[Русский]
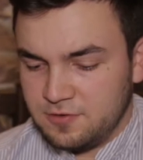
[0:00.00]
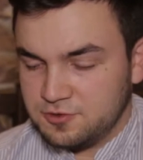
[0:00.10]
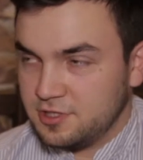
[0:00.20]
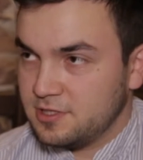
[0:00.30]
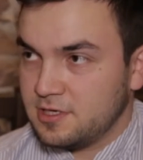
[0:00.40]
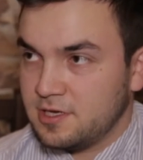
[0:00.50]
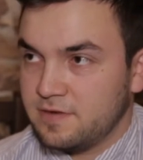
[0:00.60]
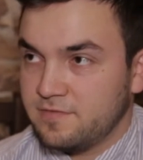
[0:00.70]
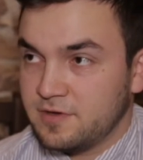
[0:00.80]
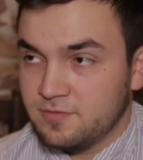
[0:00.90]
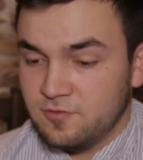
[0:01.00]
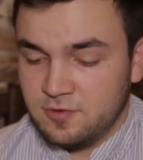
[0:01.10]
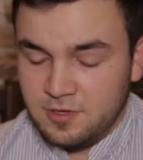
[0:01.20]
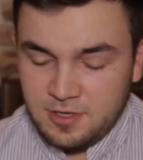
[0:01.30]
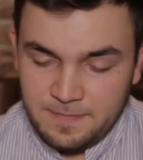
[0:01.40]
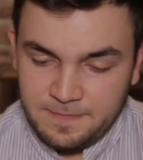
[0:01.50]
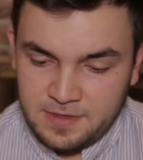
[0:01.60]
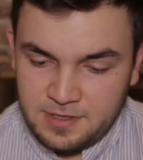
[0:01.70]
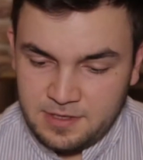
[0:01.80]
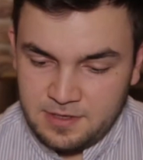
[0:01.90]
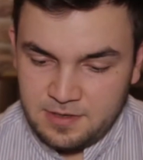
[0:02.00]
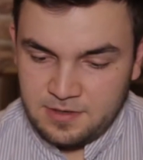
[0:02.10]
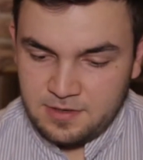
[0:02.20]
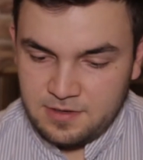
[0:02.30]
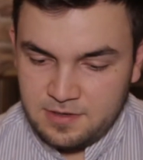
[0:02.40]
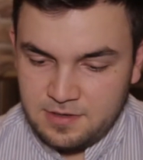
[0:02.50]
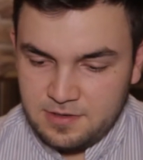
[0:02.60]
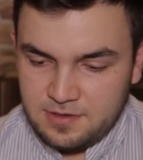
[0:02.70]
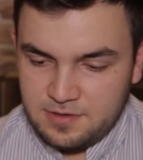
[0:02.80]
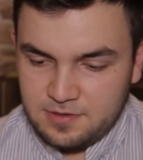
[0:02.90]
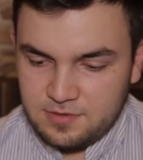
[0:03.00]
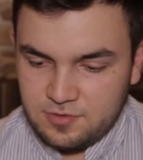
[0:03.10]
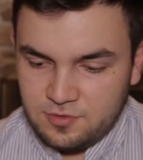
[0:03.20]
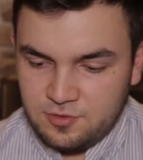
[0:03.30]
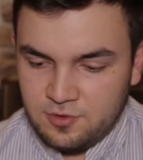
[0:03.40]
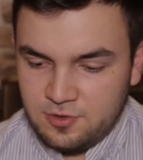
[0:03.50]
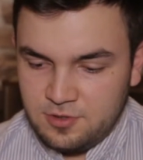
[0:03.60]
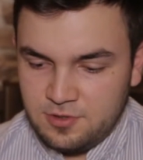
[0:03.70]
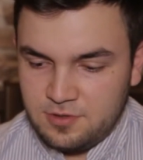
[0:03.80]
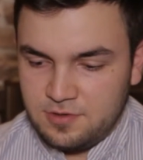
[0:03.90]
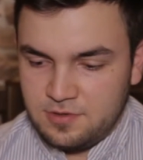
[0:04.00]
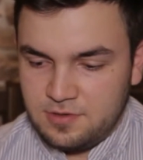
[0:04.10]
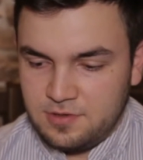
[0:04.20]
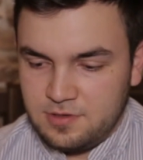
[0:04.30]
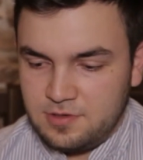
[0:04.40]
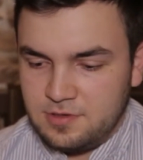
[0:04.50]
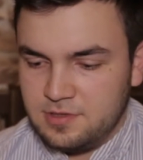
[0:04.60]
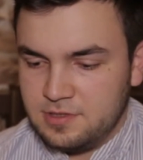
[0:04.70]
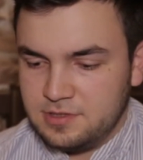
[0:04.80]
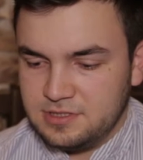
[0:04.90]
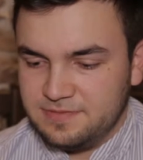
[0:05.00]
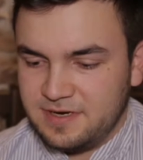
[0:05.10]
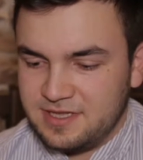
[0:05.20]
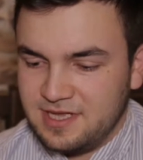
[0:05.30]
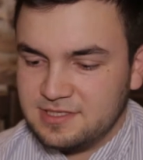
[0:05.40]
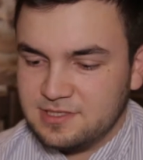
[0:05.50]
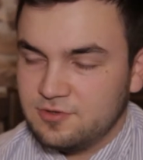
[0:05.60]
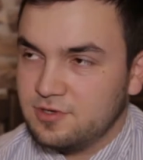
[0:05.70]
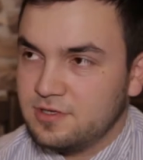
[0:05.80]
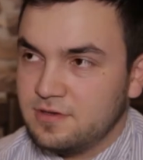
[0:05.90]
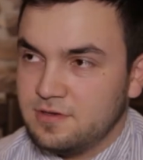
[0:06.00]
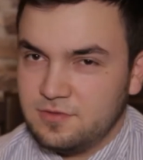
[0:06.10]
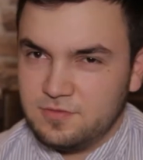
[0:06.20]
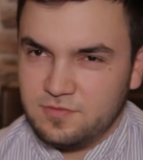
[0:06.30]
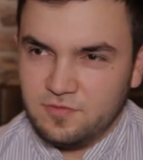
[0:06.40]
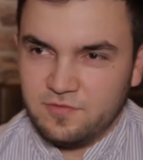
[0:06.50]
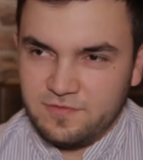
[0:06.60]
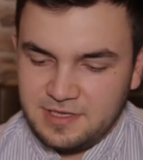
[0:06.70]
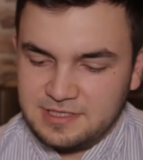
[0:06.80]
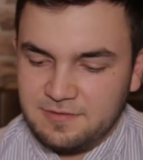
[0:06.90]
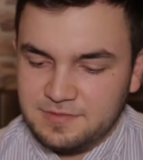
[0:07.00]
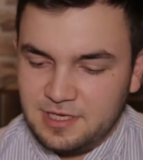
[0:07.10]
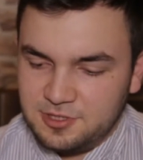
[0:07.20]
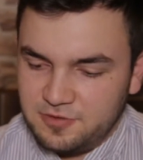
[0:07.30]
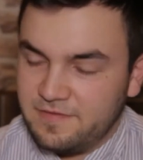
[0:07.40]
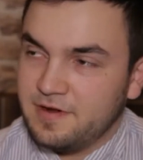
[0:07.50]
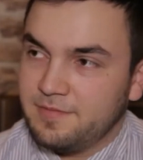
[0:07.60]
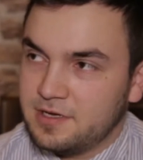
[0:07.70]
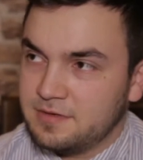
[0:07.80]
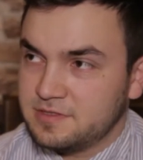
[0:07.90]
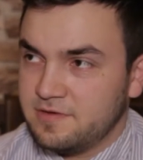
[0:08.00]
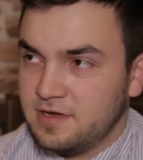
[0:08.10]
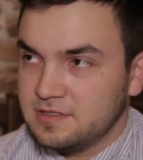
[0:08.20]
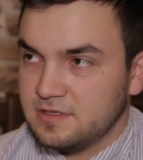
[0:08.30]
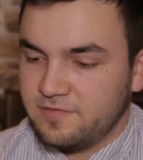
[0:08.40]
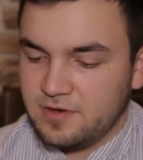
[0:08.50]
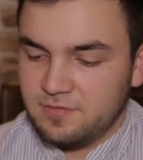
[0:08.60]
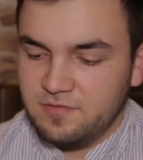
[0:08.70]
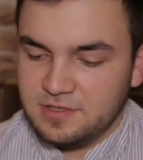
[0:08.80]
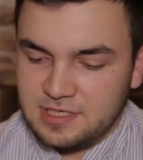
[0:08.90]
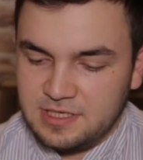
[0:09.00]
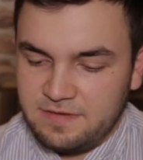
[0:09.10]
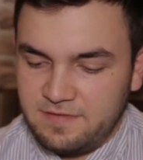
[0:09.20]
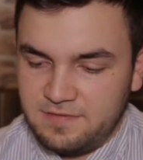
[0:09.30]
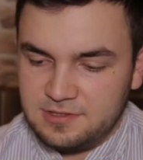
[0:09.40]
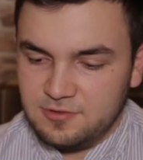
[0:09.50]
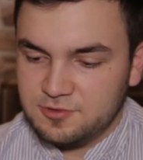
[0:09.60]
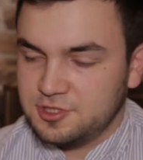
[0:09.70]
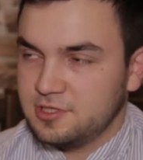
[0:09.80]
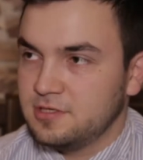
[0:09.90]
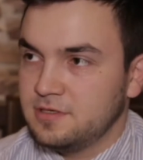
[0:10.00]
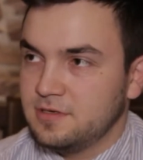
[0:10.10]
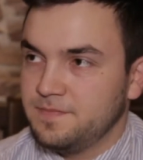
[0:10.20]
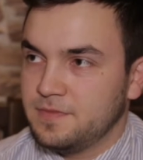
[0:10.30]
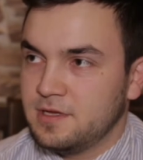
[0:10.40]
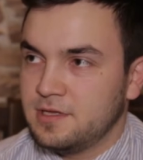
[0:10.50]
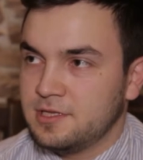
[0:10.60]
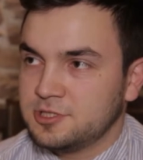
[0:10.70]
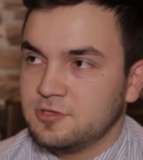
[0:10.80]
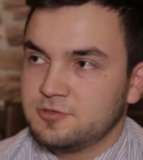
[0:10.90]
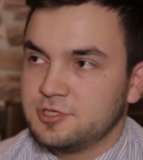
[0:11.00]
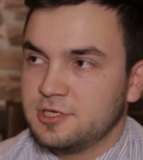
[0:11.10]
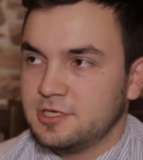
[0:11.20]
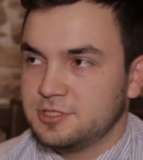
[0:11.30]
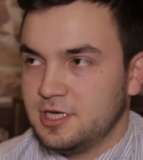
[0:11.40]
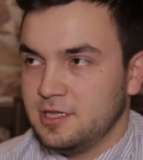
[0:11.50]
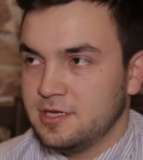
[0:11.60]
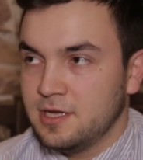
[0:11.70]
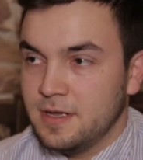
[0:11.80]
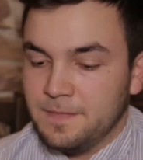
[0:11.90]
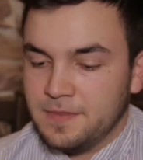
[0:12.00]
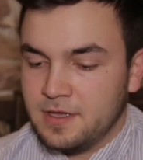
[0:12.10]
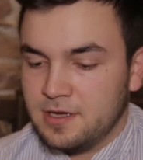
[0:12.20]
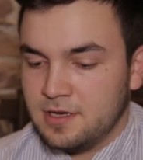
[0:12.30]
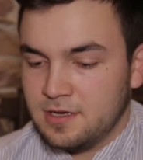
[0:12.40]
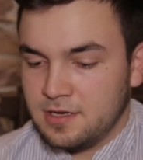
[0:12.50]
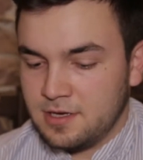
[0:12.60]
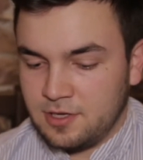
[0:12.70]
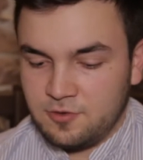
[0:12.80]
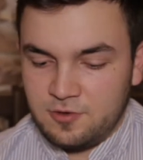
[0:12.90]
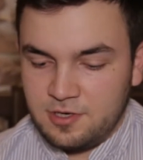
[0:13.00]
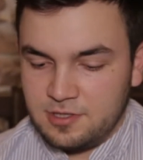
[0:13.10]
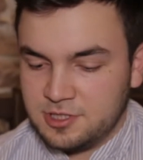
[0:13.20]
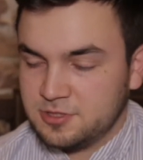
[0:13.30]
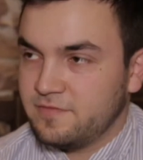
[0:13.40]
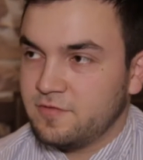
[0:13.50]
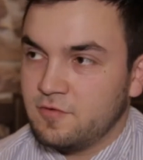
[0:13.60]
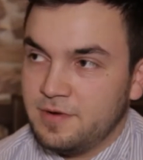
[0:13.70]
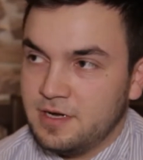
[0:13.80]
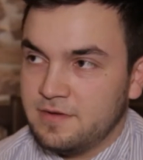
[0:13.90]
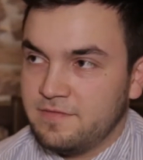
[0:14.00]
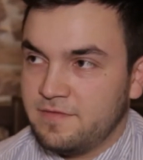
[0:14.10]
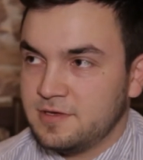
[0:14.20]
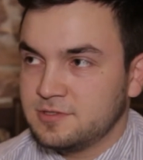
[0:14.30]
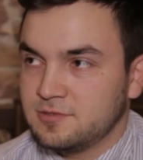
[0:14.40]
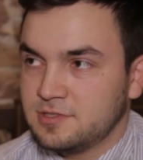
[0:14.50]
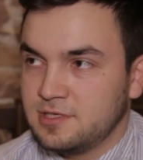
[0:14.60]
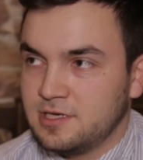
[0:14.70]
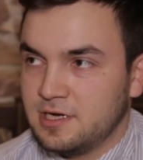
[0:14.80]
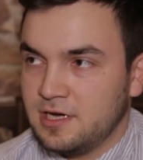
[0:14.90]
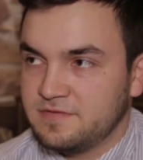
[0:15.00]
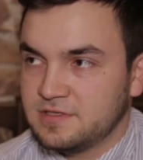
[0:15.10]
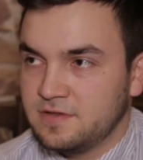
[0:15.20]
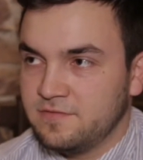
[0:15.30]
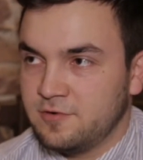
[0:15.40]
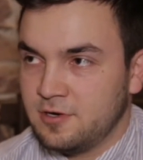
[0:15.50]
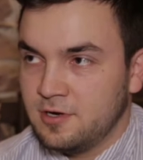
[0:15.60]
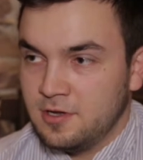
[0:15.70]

оружия, так как в Крыму до депортации, до этого, ну, на самом деле, еще во время Крымского ханства в Крыму изготавливались лучшие ножи, лучшие кинжалы, которые даже выкупали во французский королевский двор.